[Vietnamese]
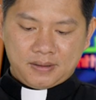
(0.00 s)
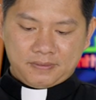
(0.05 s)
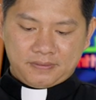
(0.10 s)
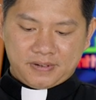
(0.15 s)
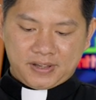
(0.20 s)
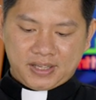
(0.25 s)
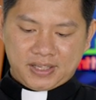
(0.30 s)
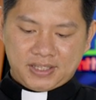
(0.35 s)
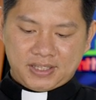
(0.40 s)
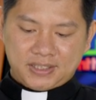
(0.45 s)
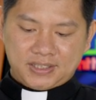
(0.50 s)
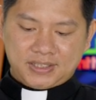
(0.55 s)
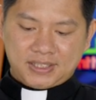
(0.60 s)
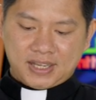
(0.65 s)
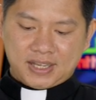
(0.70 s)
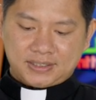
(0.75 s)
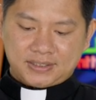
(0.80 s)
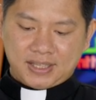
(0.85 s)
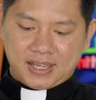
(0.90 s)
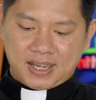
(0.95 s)
Vậy
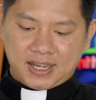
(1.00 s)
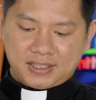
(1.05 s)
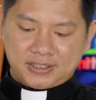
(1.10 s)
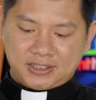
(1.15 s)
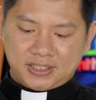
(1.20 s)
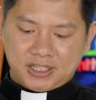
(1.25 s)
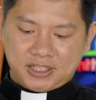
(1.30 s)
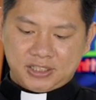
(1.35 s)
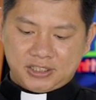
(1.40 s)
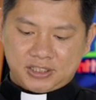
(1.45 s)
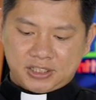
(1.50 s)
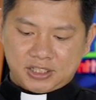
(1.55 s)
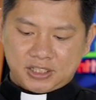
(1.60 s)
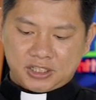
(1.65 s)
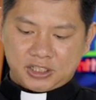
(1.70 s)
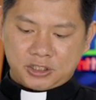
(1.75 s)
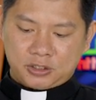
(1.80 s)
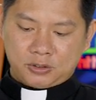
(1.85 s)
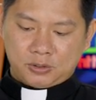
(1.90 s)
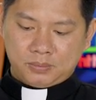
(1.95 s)
Cha ta trên
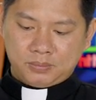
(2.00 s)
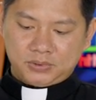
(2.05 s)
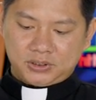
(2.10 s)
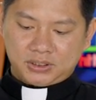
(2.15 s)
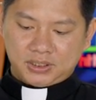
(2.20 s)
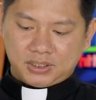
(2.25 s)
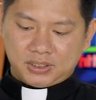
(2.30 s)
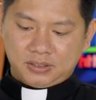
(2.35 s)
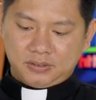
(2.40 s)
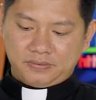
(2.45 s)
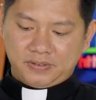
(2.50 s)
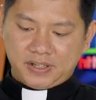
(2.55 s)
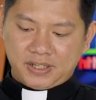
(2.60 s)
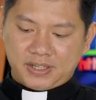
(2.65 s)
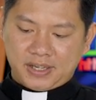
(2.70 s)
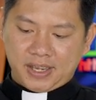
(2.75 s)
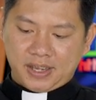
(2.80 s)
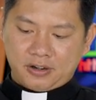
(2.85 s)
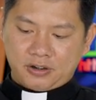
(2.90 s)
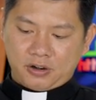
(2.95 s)
trời cũng xử với
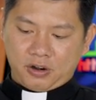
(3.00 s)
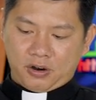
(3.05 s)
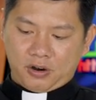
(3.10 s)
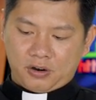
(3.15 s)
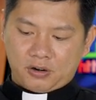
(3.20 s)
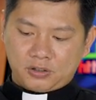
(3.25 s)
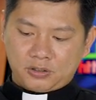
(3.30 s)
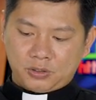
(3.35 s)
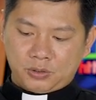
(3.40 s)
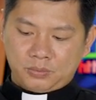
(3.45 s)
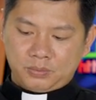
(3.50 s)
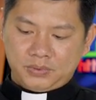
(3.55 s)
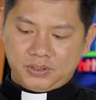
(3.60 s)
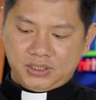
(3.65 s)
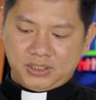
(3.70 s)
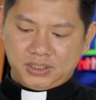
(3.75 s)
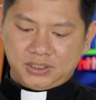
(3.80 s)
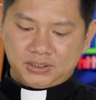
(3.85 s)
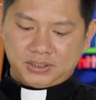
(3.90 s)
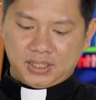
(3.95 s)
các con
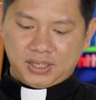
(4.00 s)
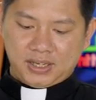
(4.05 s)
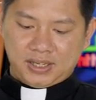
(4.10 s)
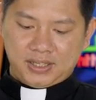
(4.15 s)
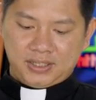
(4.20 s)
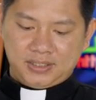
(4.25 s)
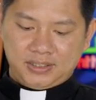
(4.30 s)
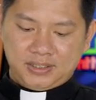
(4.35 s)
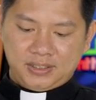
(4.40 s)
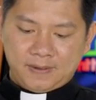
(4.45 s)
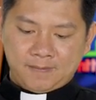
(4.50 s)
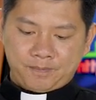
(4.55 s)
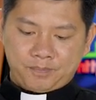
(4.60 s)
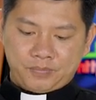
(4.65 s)
đúng như thế,